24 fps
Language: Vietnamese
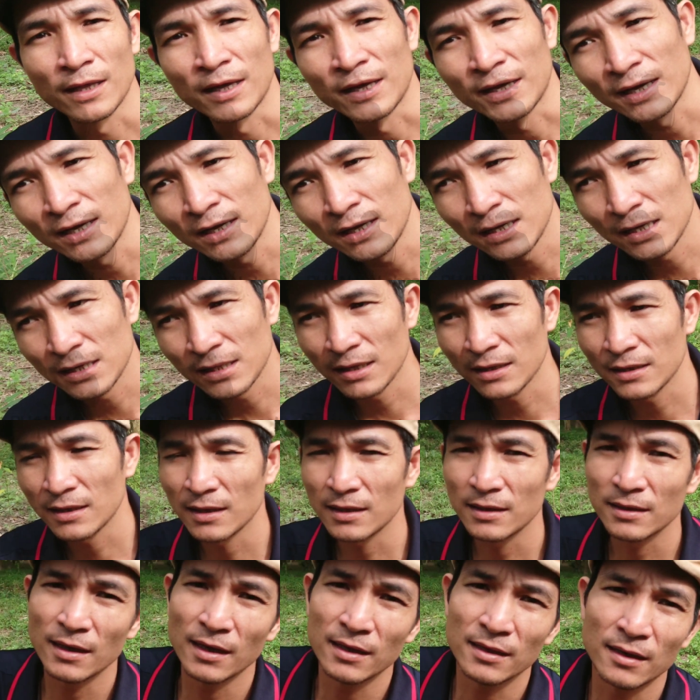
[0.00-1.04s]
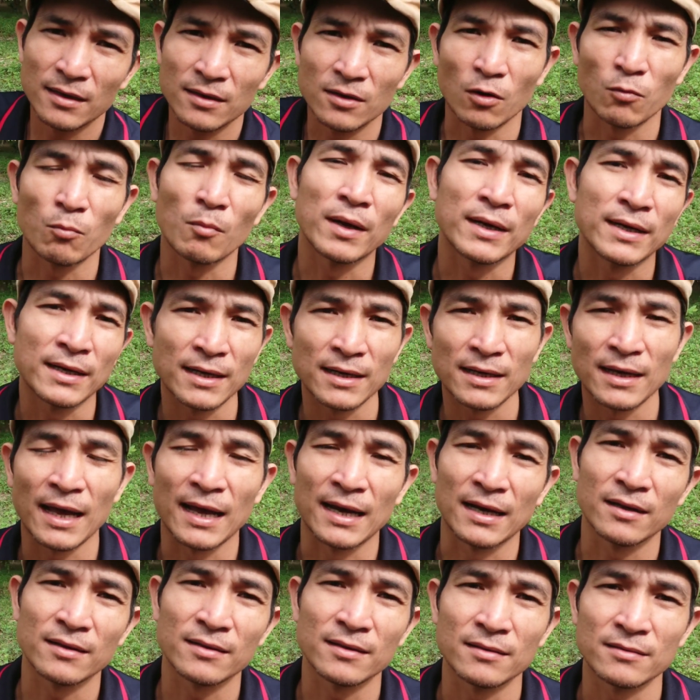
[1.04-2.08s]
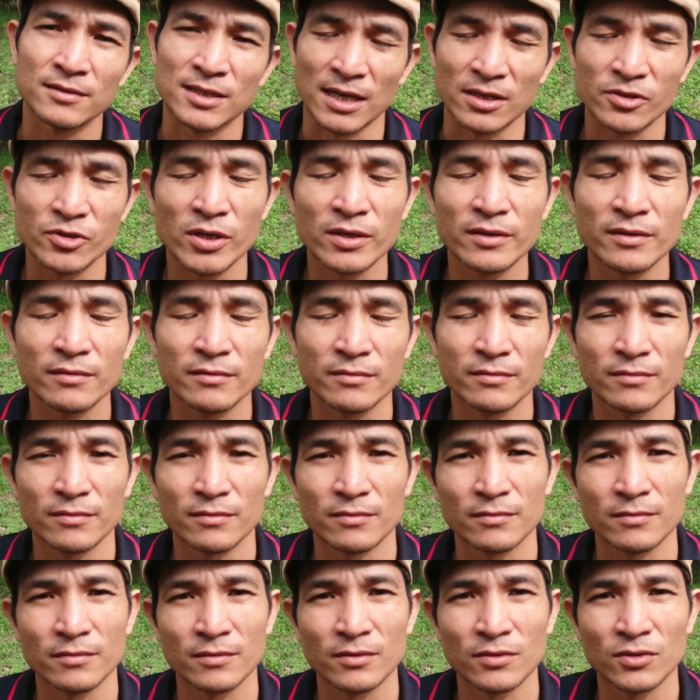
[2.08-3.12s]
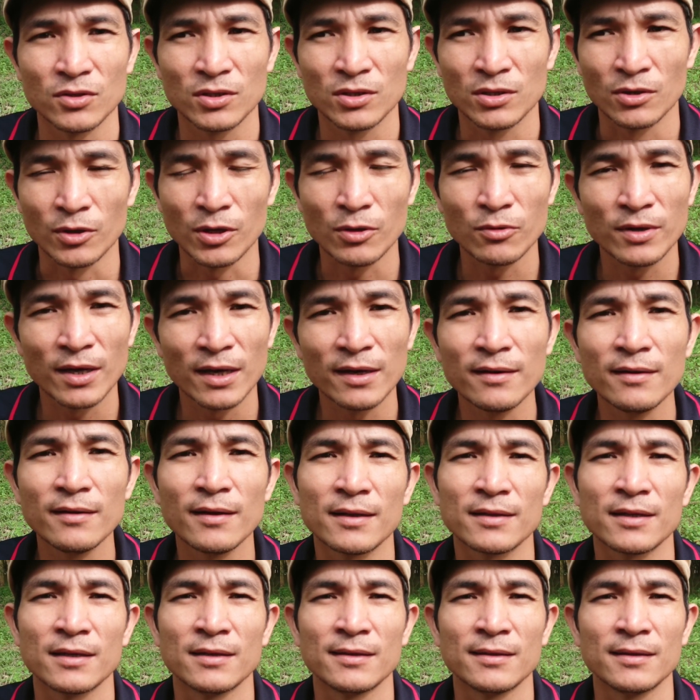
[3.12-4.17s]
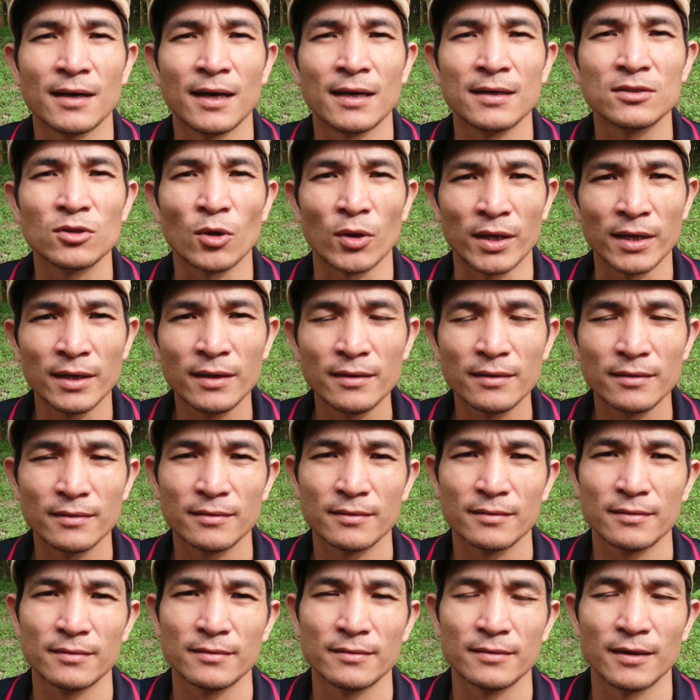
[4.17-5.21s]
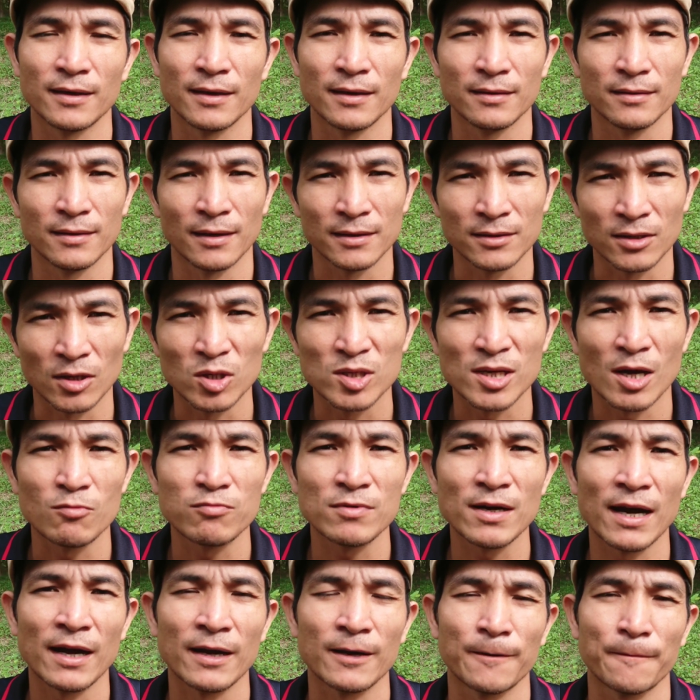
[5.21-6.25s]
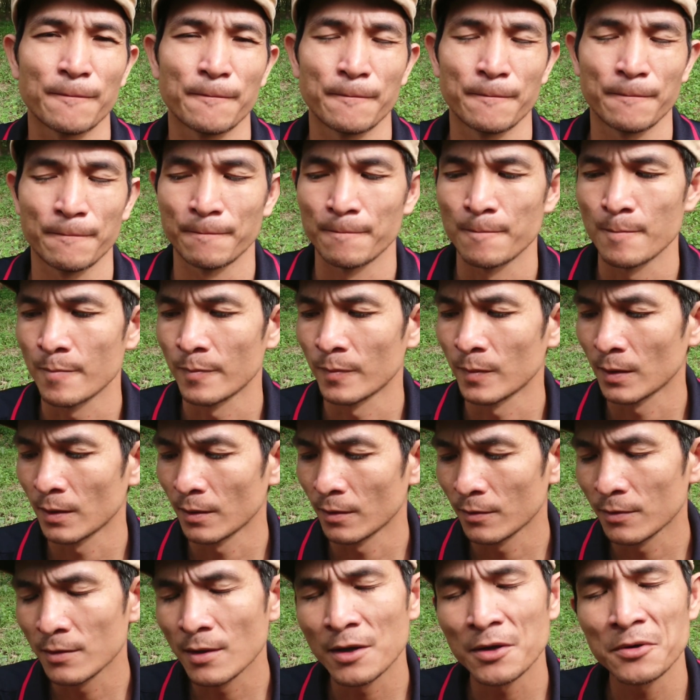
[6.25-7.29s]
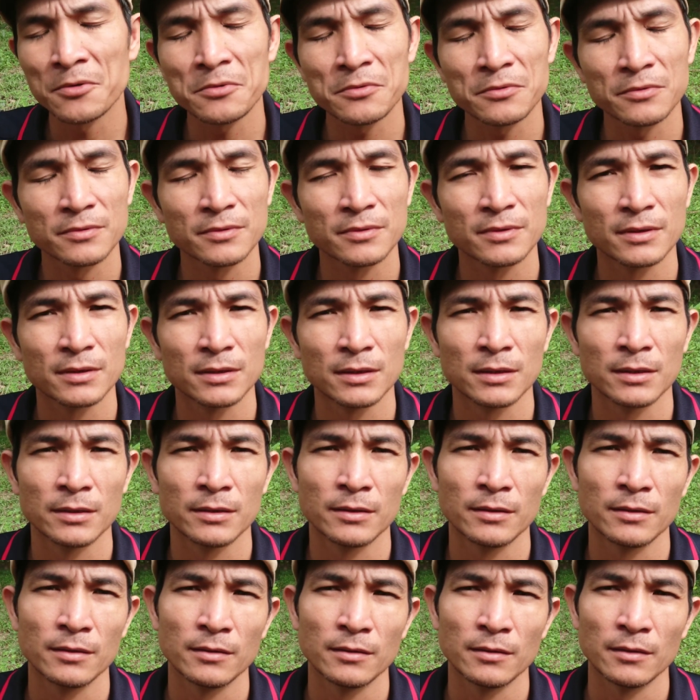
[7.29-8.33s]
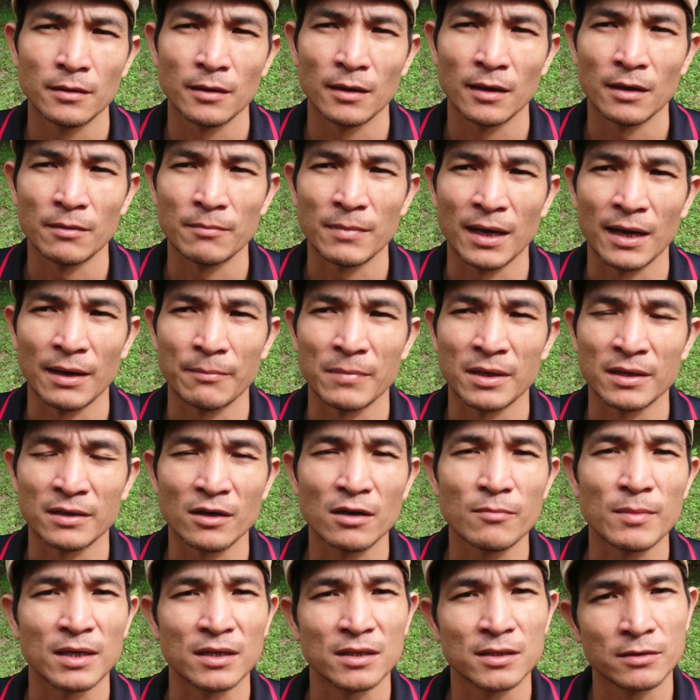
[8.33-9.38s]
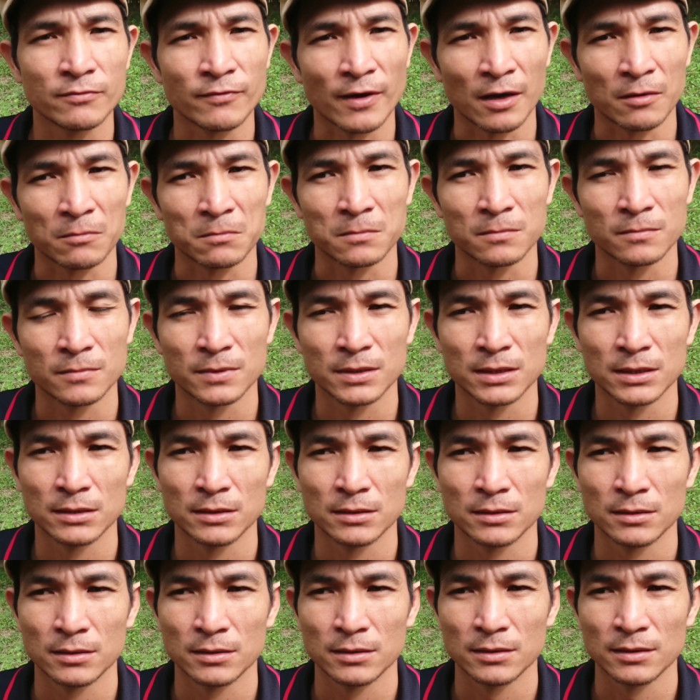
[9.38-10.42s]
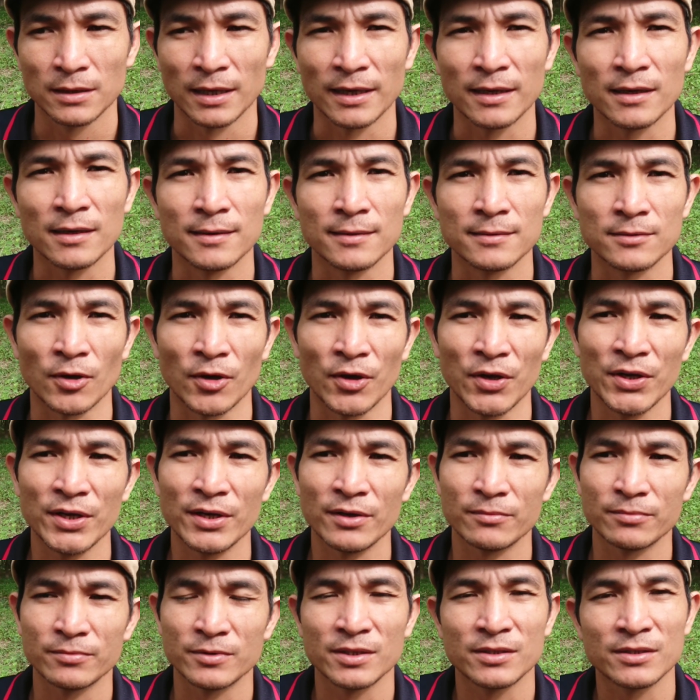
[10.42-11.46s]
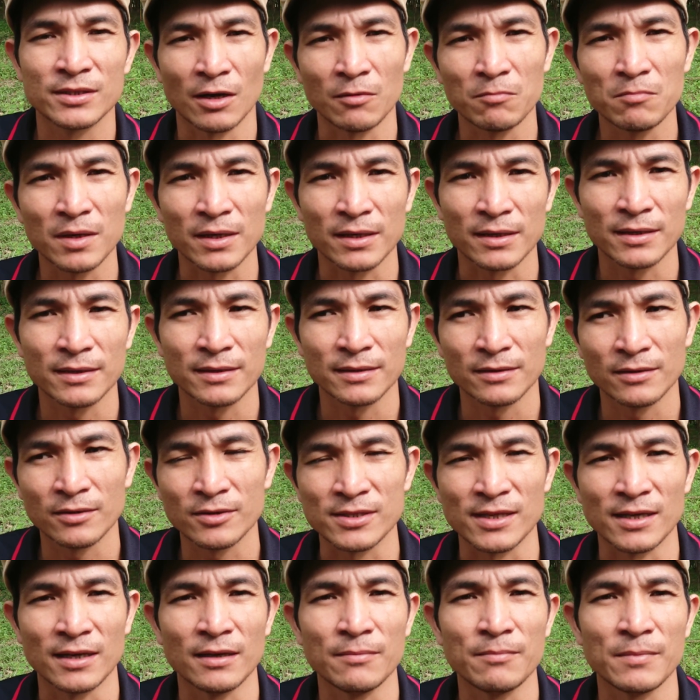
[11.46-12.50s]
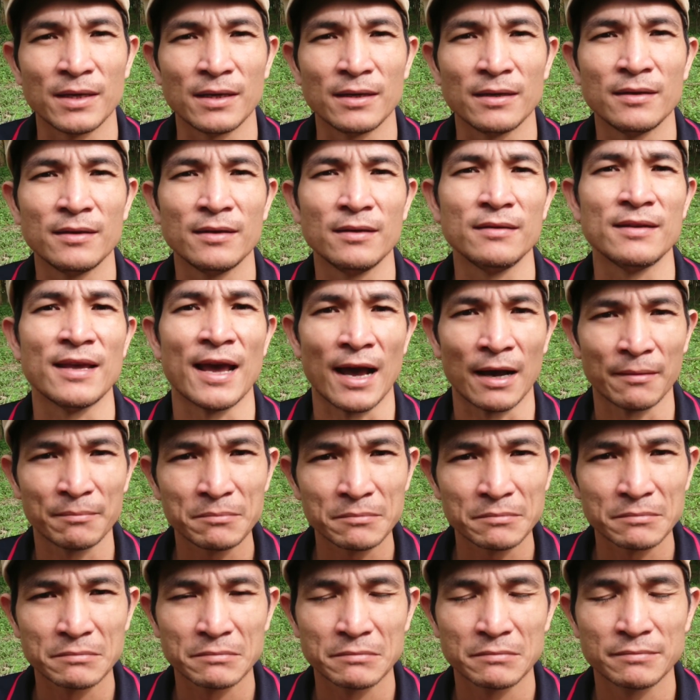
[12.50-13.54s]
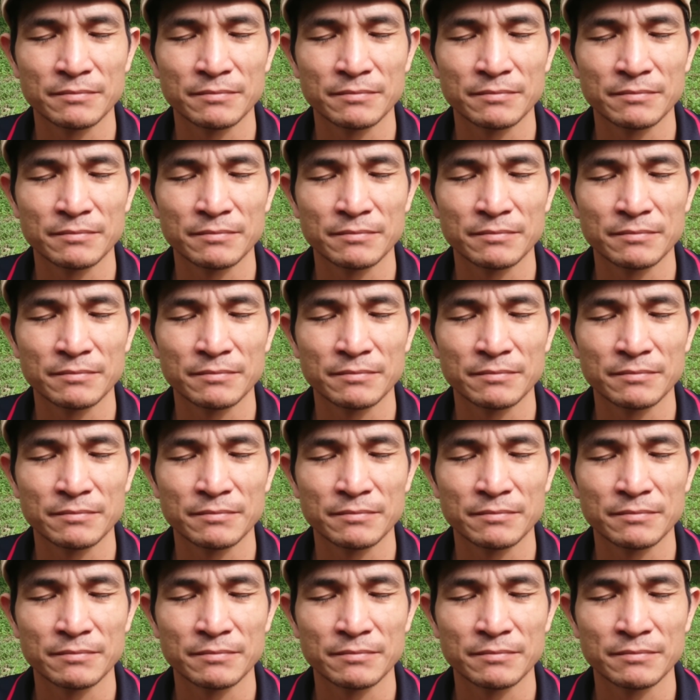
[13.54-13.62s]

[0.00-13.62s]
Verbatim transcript: thì cái, cái cái tinh trùng mình á, là nó sản xuất chủ yếu chính là từ ở tủy ở tủy sống ra nếu à, mà mình có bệnh thương phòng thì cái lượng tủy trong xương sống mình đó, nó sẽ bị giảm